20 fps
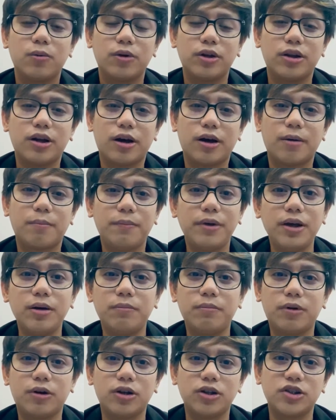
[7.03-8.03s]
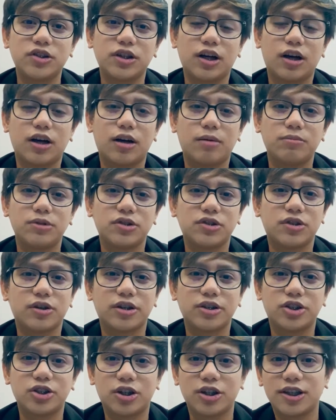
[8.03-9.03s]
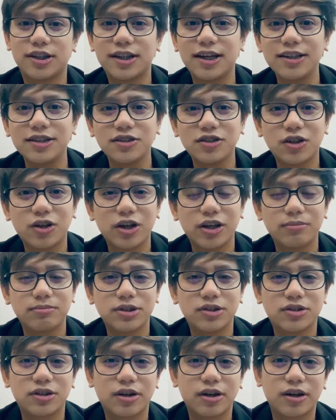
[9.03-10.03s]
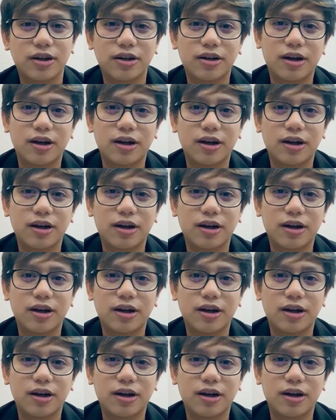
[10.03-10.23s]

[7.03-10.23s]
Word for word: with our big boss, uh, Mr. Jonathan So and Mr.